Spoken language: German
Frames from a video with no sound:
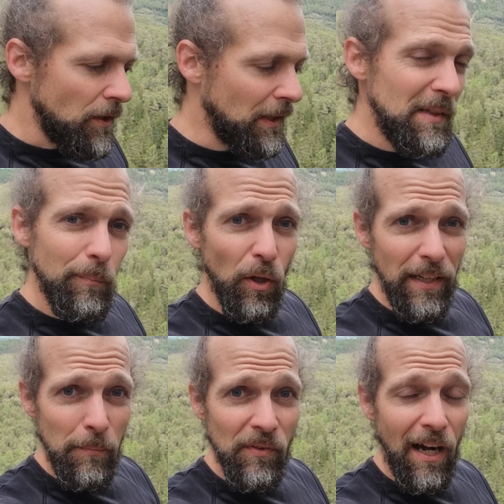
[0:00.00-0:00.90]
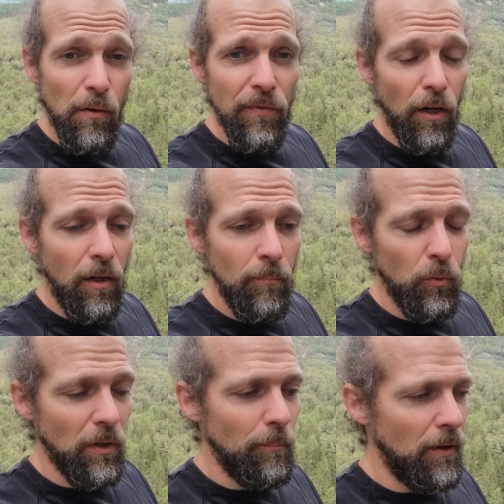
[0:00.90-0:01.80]
dann gibt es ein paar Lebensaufgaben
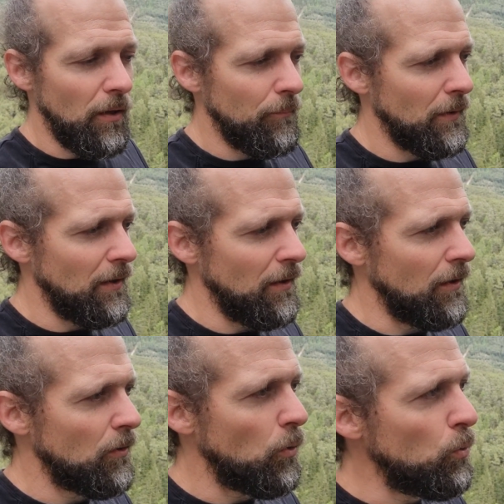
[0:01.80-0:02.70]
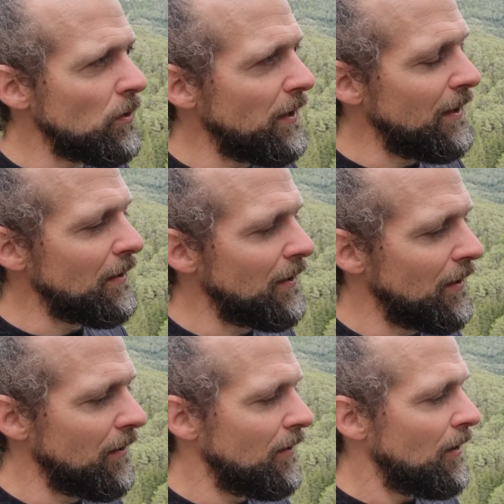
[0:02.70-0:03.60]
oder ein paar äh,
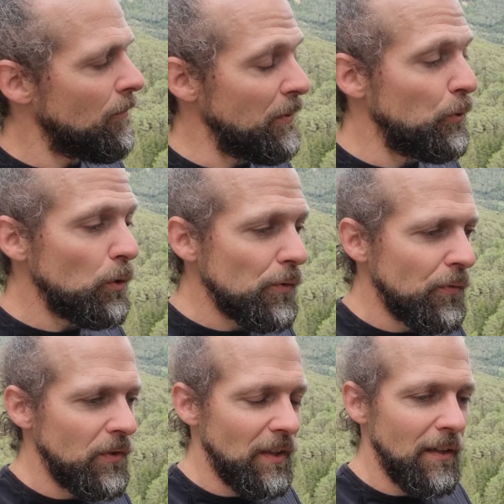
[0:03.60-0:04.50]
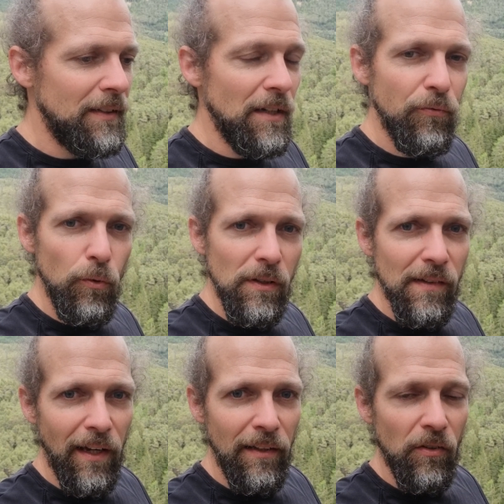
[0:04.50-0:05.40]
grundlegende Bedürfnisse, die erfüllt
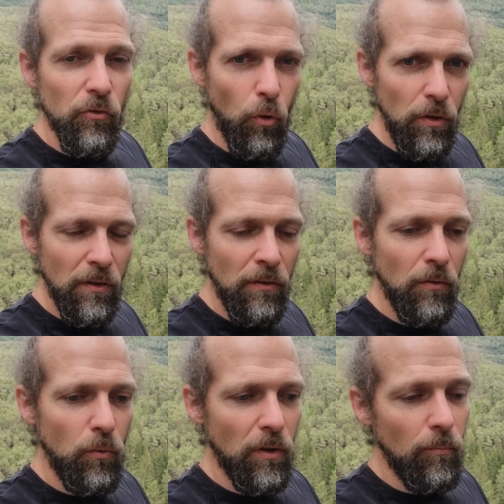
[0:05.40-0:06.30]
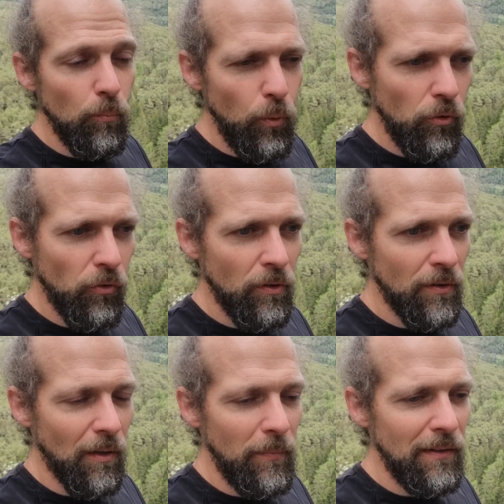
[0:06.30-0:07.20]
sein sollten oder müssen,
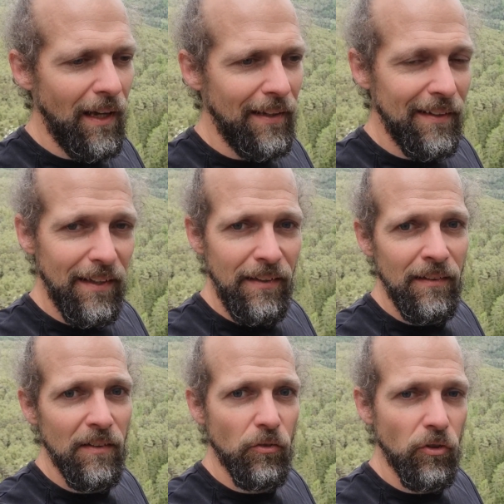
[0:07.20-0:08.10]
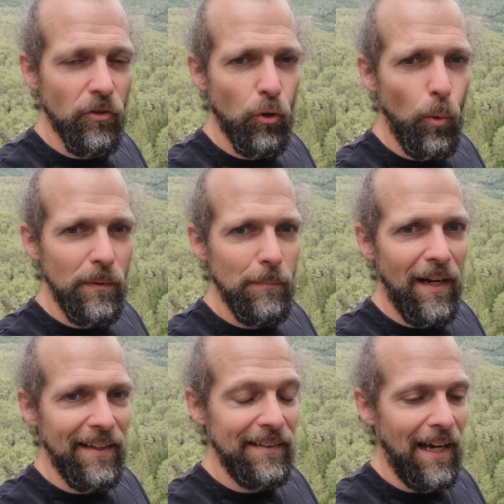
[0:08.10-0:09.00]
damit ein Kind sozusagen
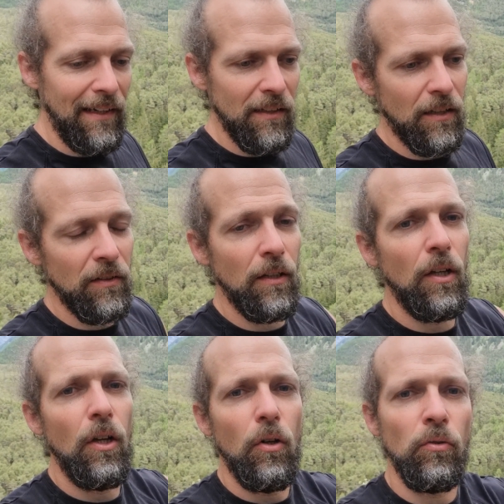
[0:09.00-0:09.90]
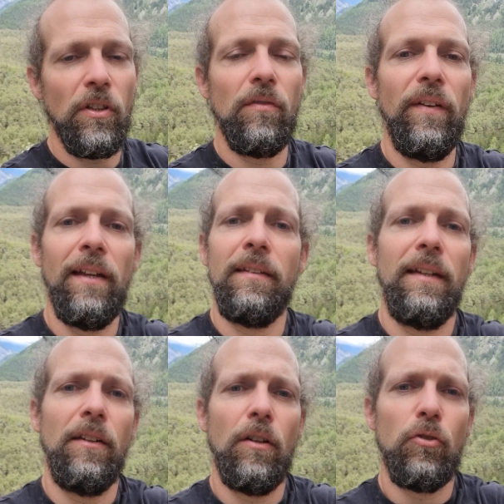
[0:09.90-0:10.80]
optimal gedeihen kann. Und das wären,
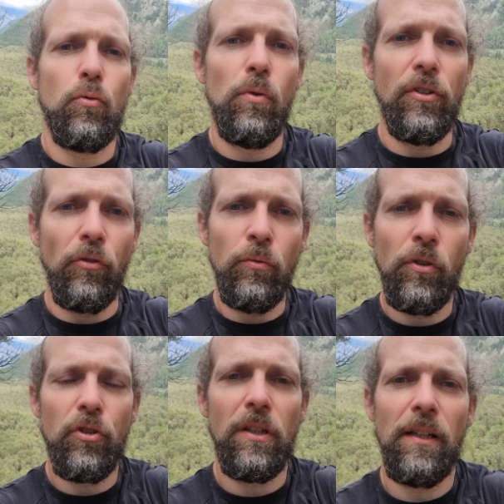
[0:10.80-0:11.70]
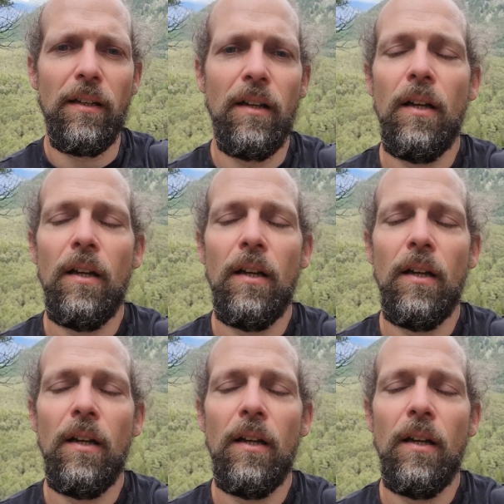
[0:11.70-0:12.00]
je nach Schule ist es unterschiedlich,